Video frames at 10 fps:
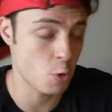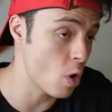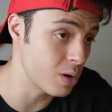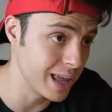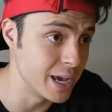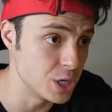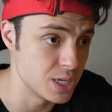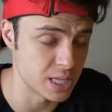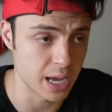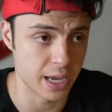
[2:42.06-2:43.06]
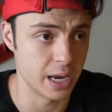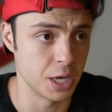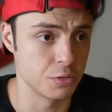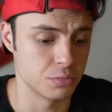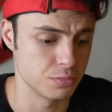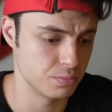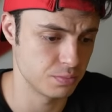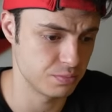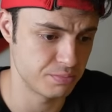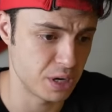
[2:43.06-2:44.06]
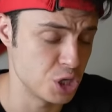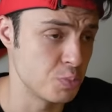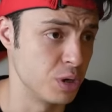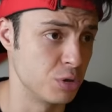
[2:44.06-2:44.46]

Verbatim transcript: Qual Legend você tá querendo? pra gente poder